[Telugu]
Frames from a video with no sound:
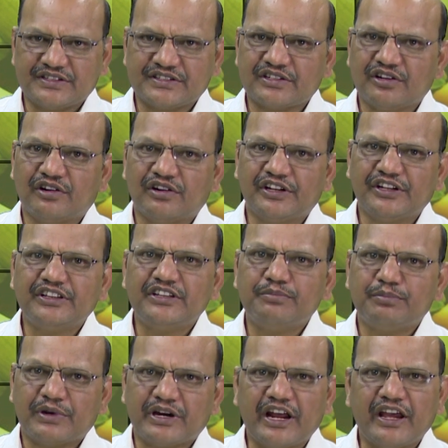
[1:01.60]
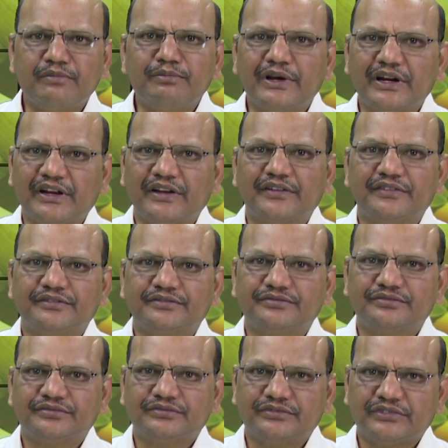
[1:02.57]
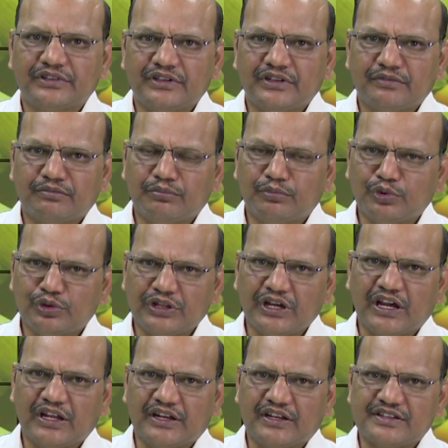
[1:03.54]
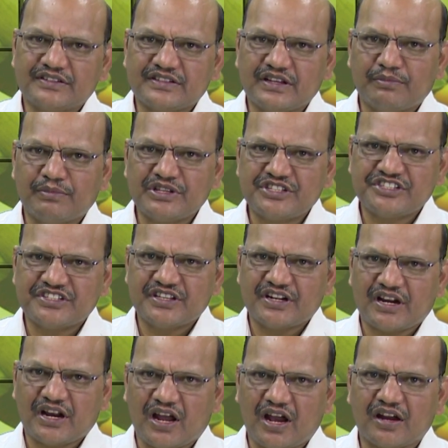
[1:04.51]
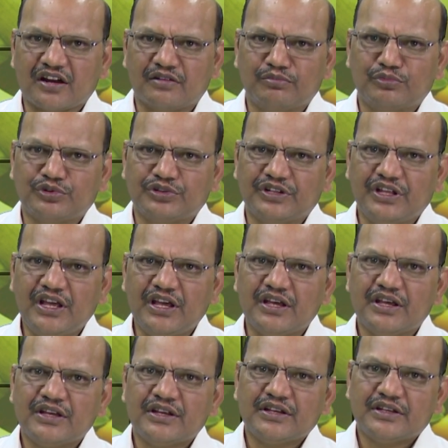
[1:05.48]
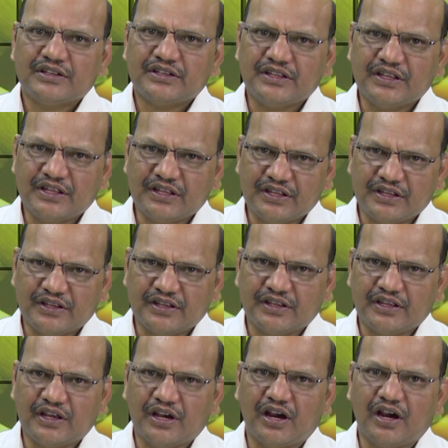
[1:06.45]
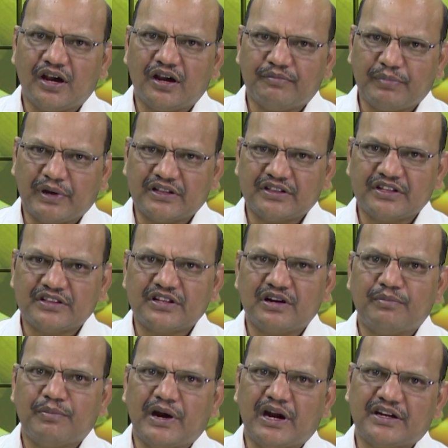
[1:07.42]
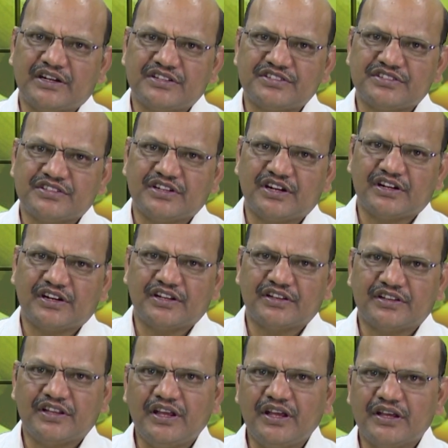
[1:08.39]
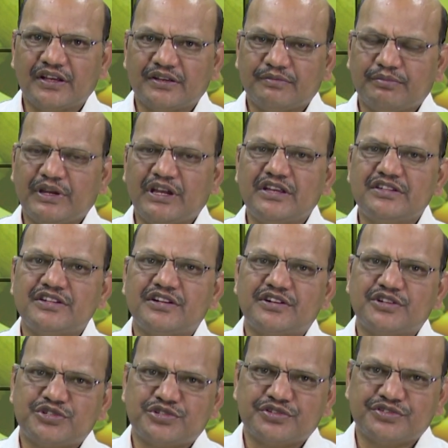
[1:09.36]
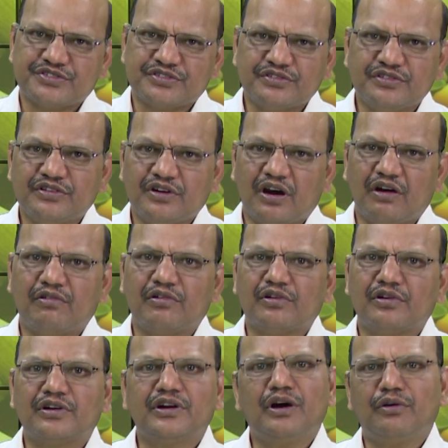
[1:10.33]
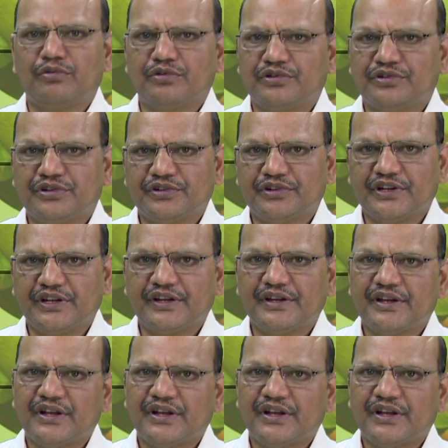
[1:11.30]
తీసుకోవాలి ఇది ప్రైమరీ ముందుగానే సమస్య రాకముందే ఈ ఆ పద్ధతులు పాటించినట్టయితే మేజర్ ఇష్యూస్ అవ్వకుండా ఉంటుంది